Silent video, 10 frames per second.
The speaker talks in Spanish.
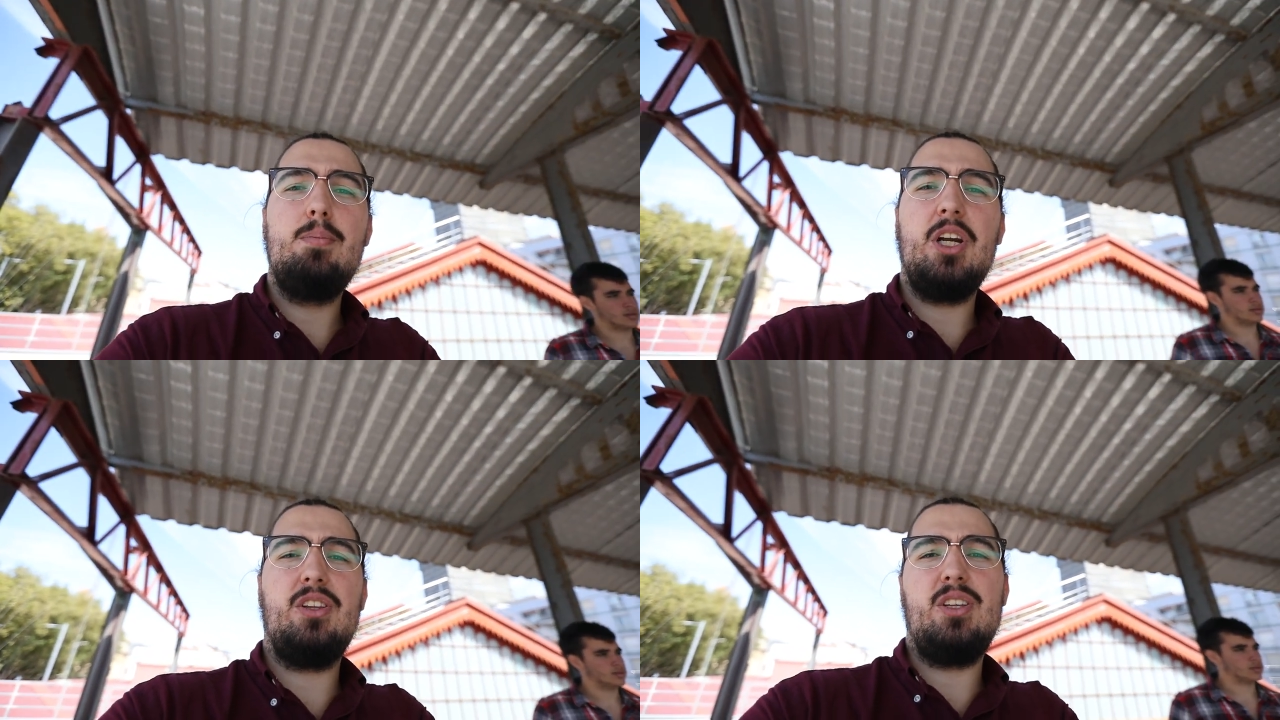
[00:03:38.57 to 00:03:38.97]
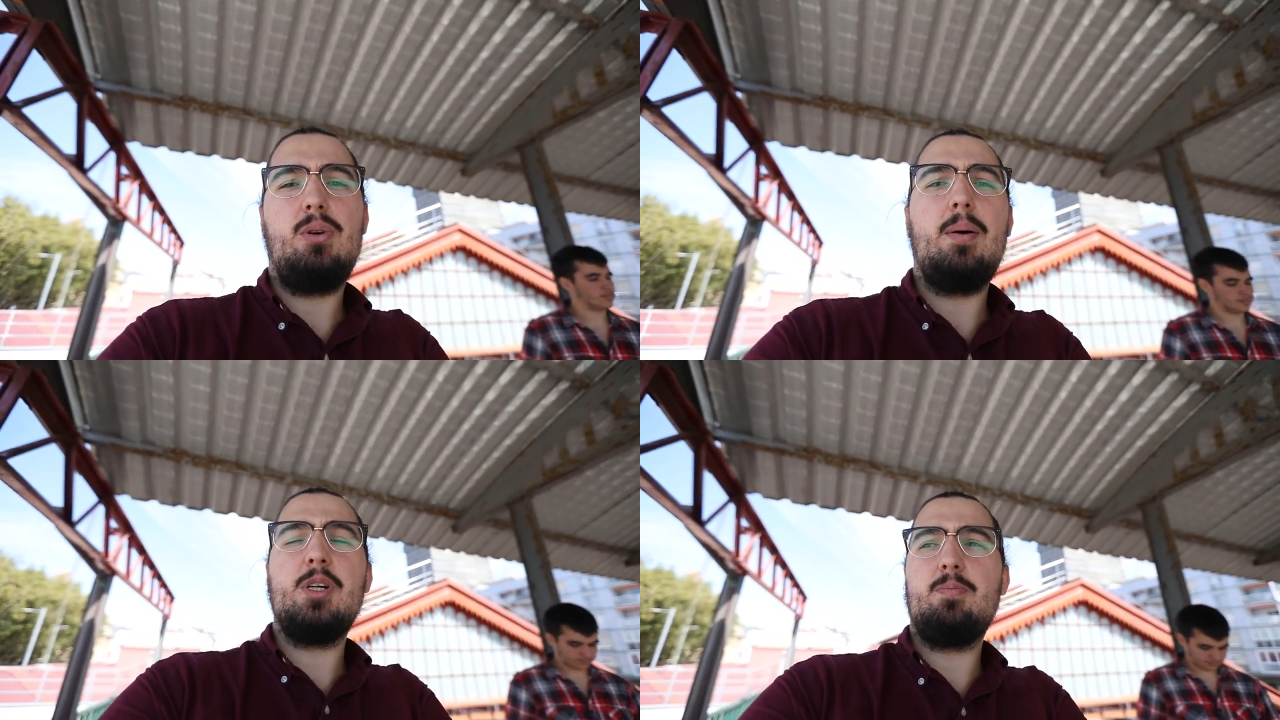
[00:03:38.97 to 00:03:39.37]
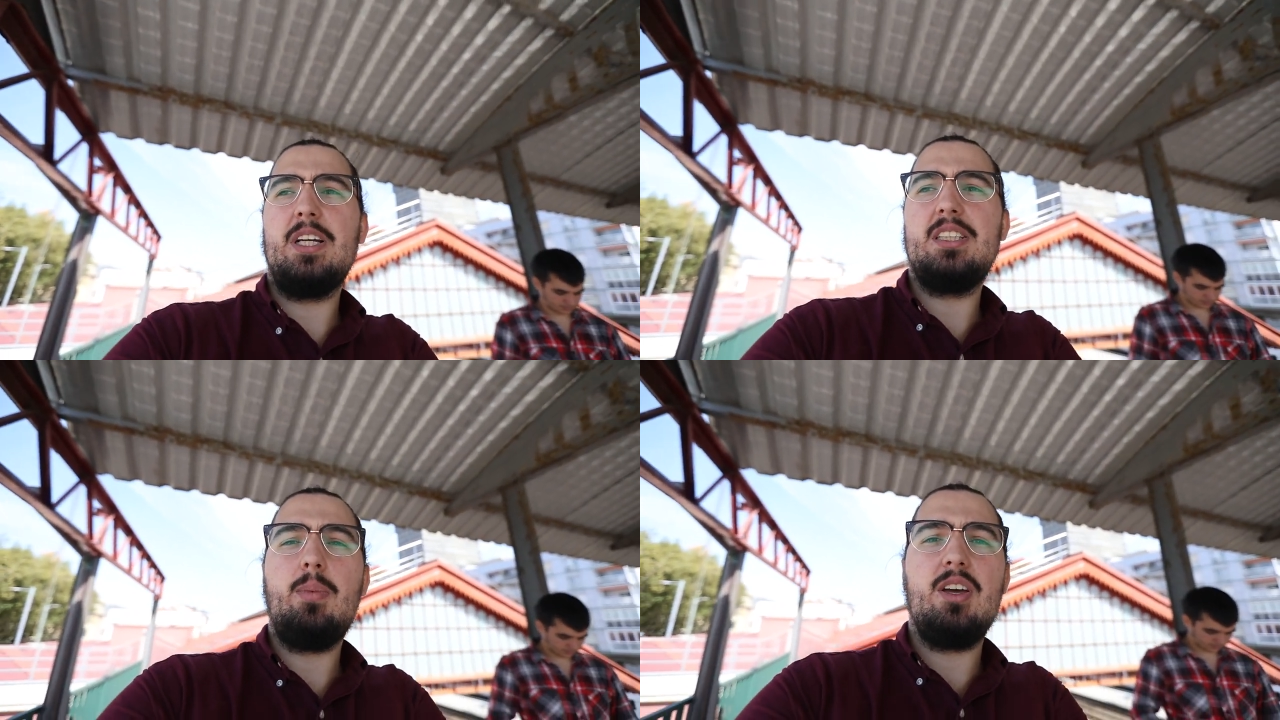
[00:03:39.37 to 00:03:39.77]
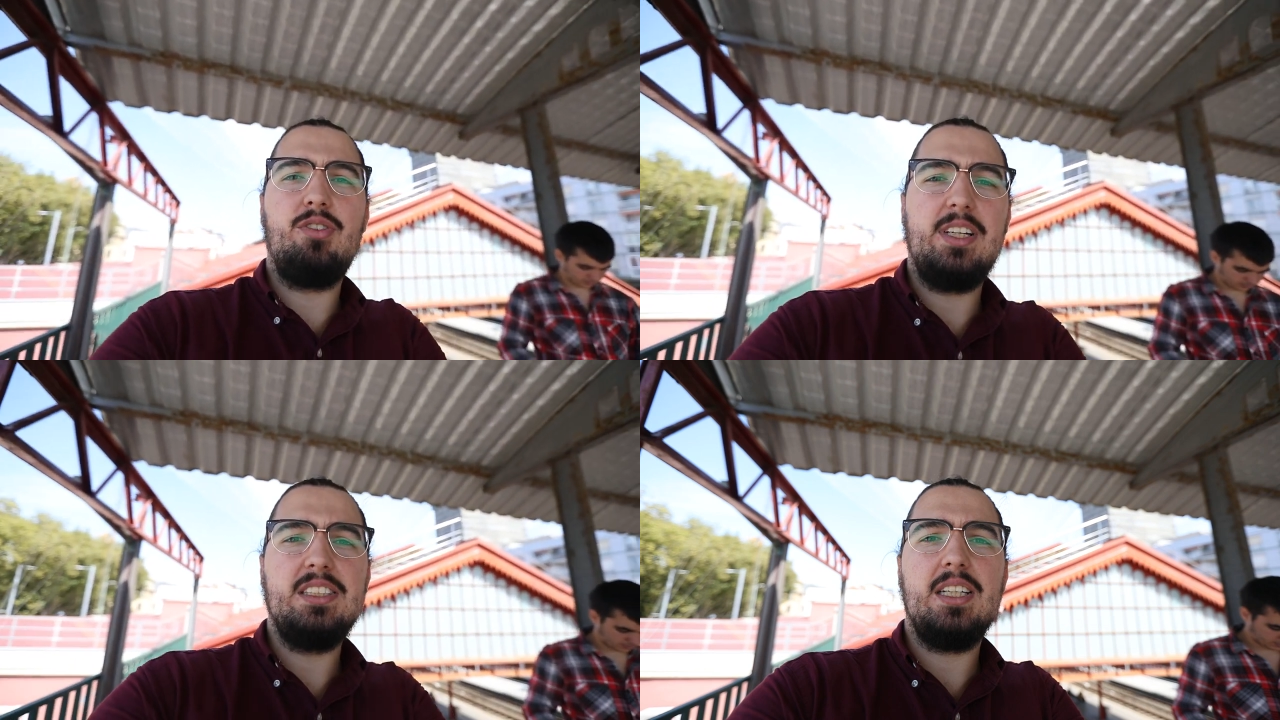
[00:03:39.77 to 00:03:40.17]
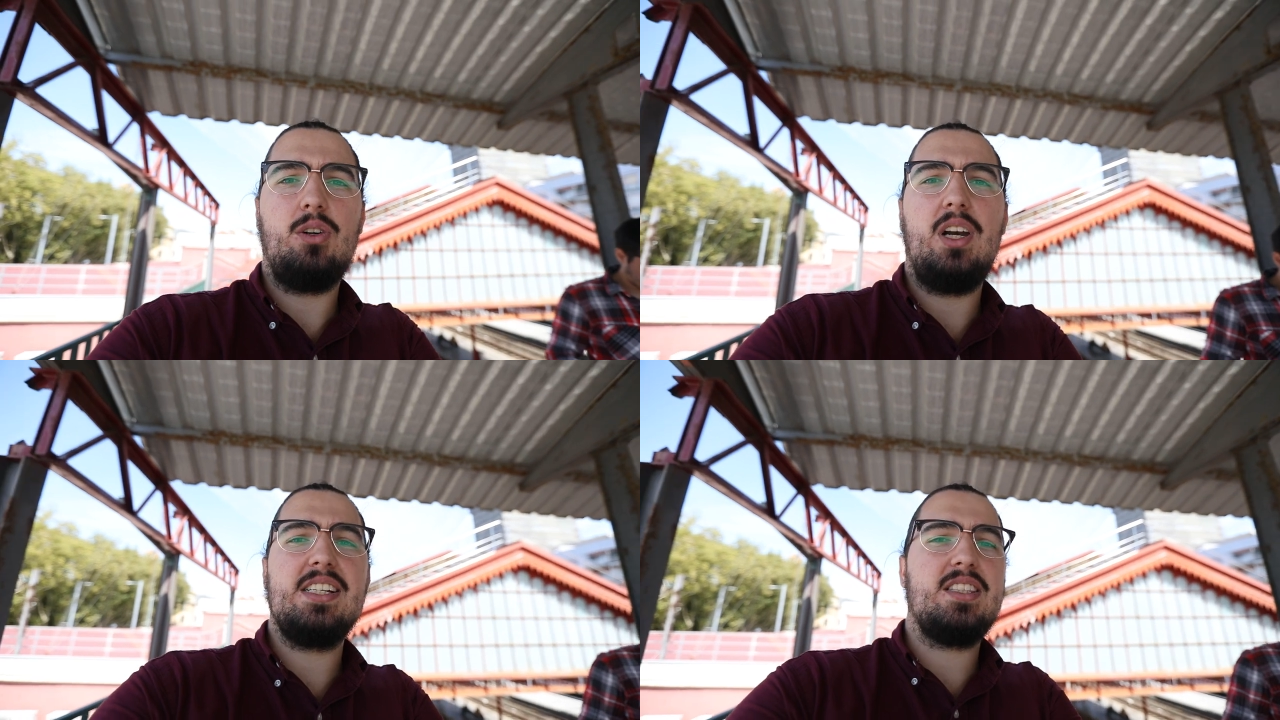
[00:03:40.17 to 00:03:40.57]
pero de una perspectiva diferente
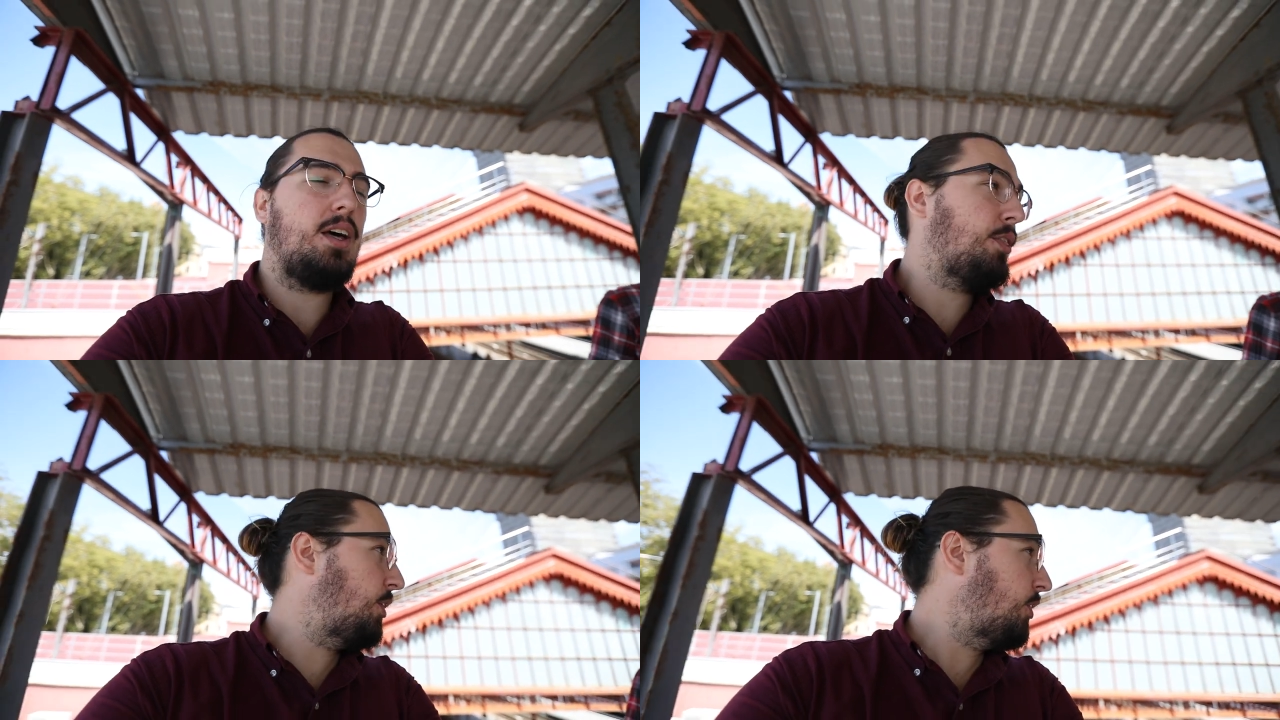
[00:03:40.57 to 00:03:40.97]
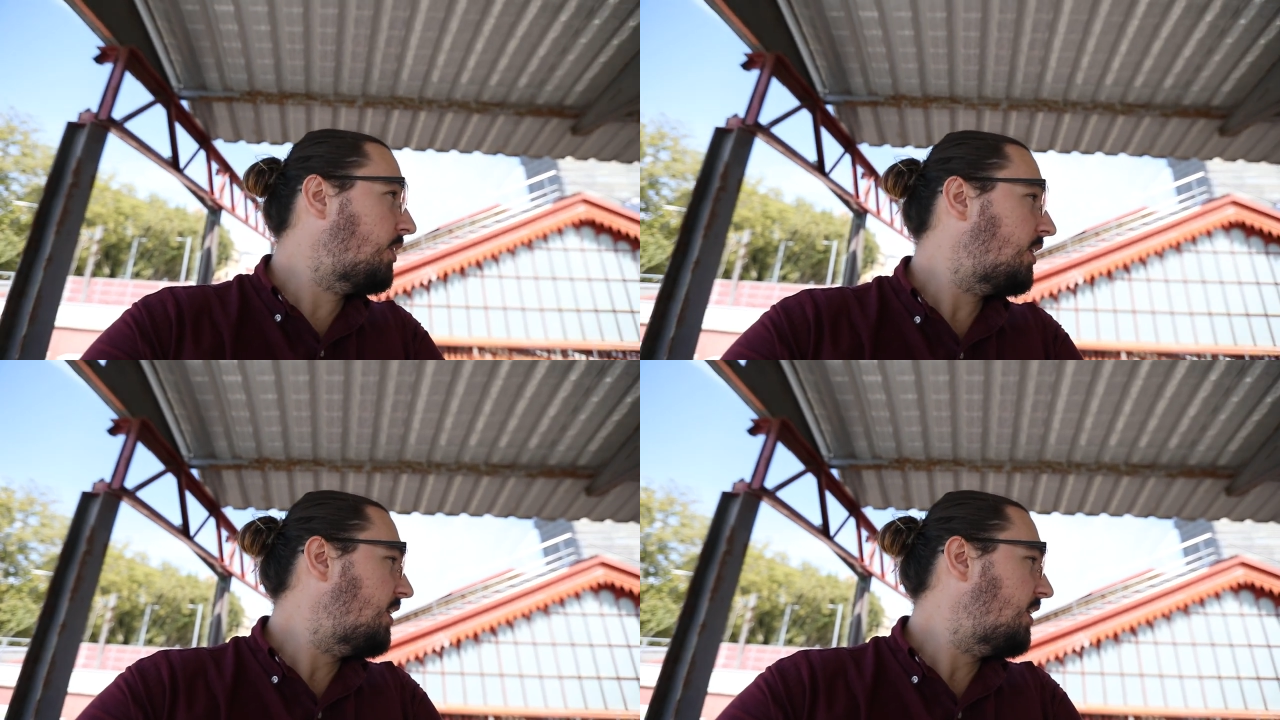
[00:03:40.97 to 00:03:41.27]
con la estación